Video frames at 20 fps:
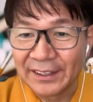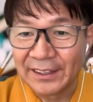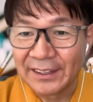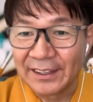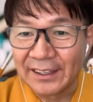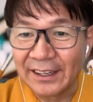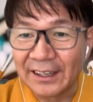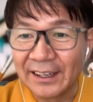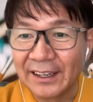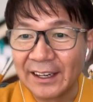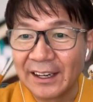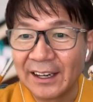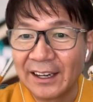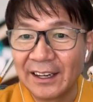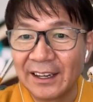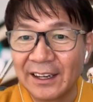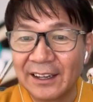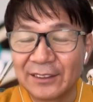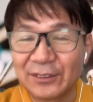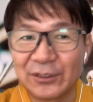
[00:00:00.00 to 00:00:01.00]

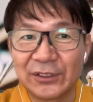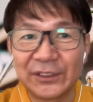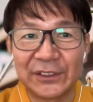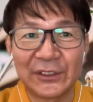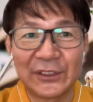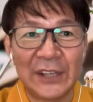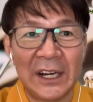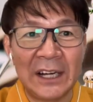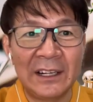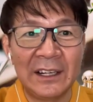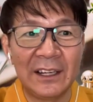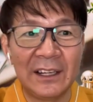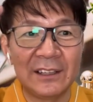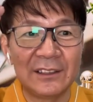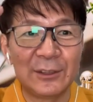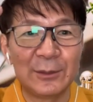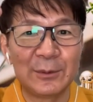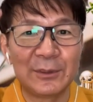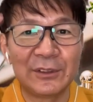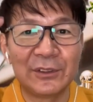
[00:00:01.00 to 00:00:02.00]
えー、常に
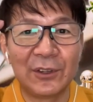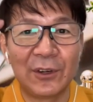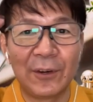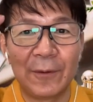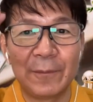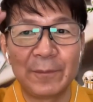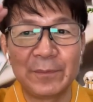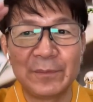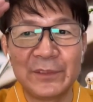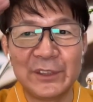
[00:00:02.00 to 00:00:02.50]
自分の